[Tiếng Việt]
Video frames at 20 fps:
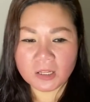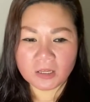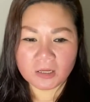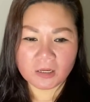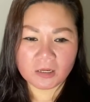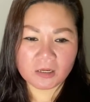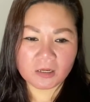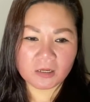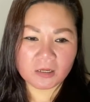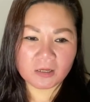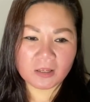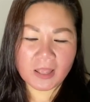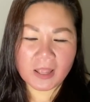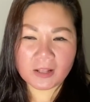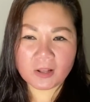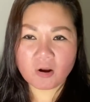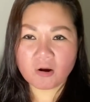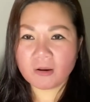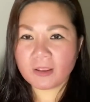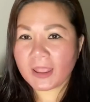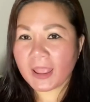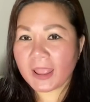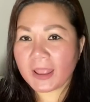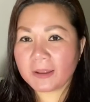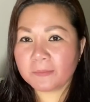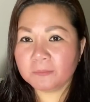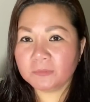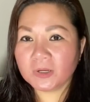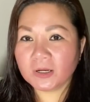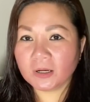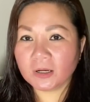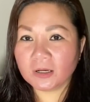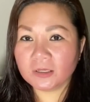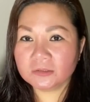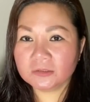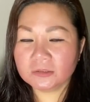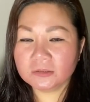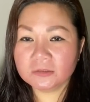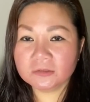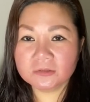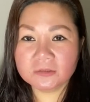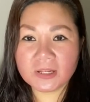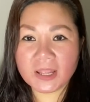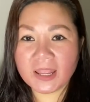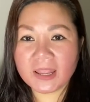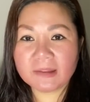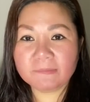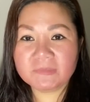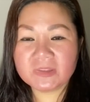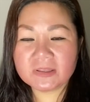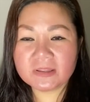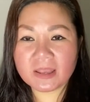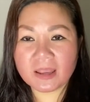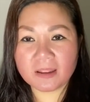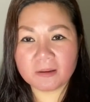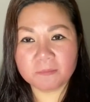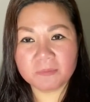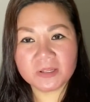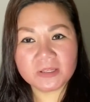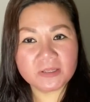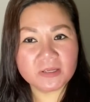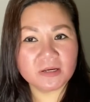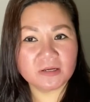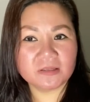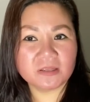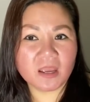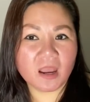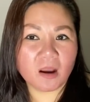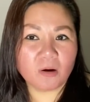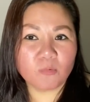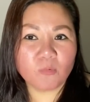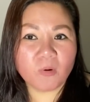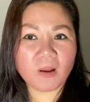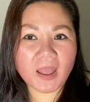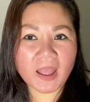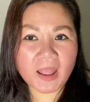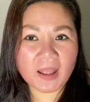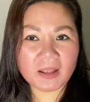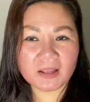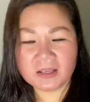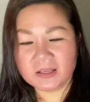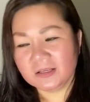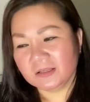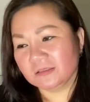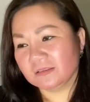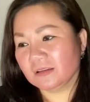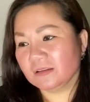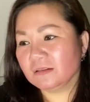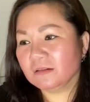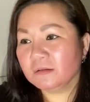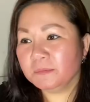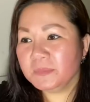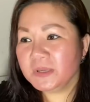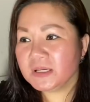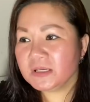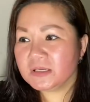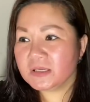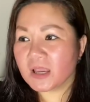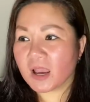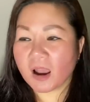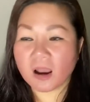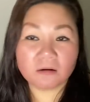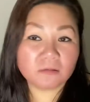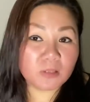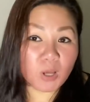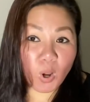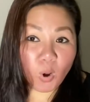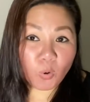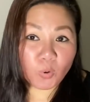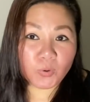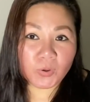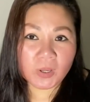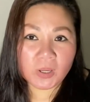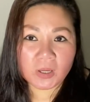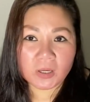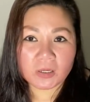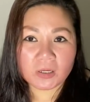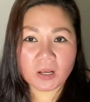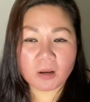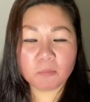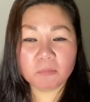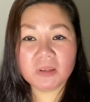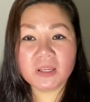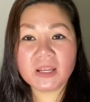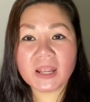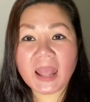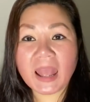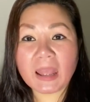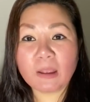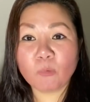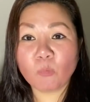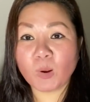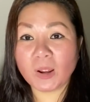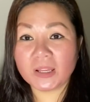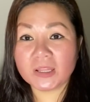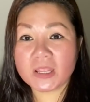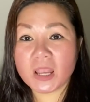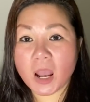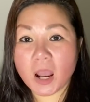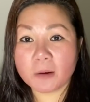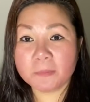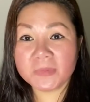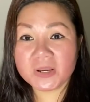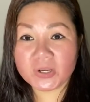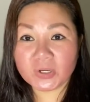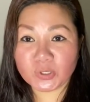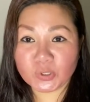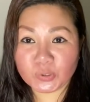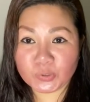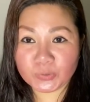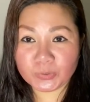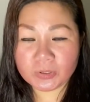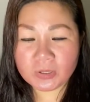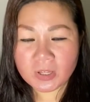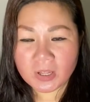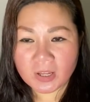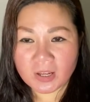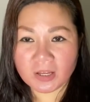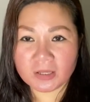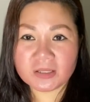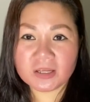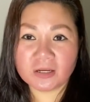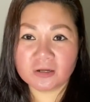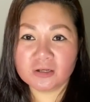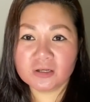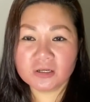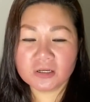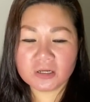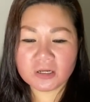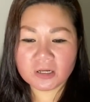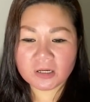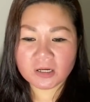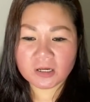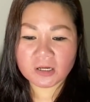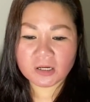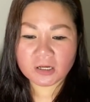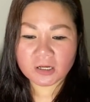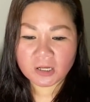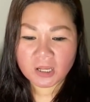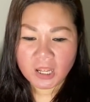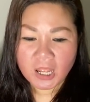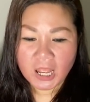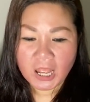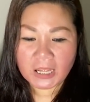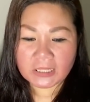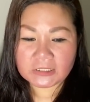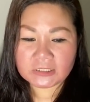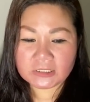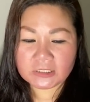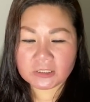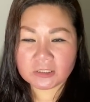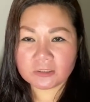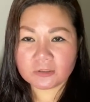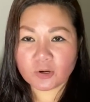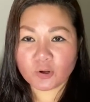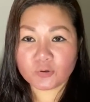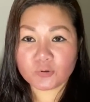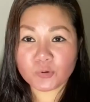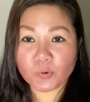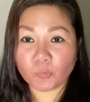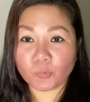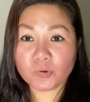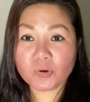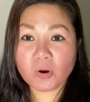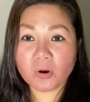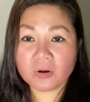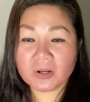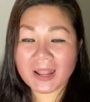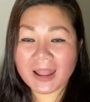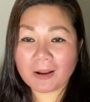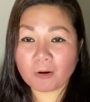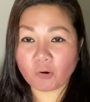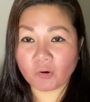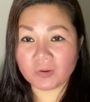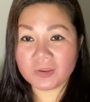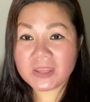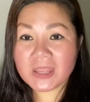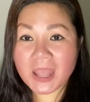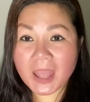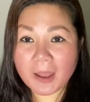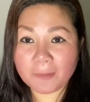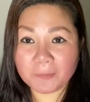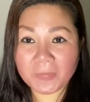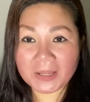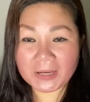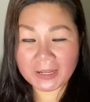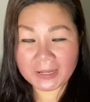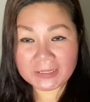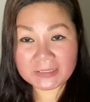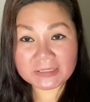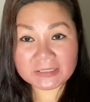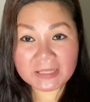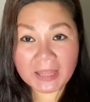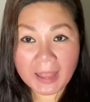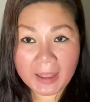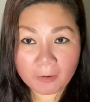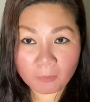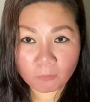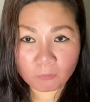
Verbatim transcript: à, coi em à, thương em như vậy bây giờ vợ qua chỉ có biết vợ thôi không biết ai ngoài vợ mình nữa bây giờ nó à, anh à, đòi đuổi con ra khỏi nhà ba thấy sao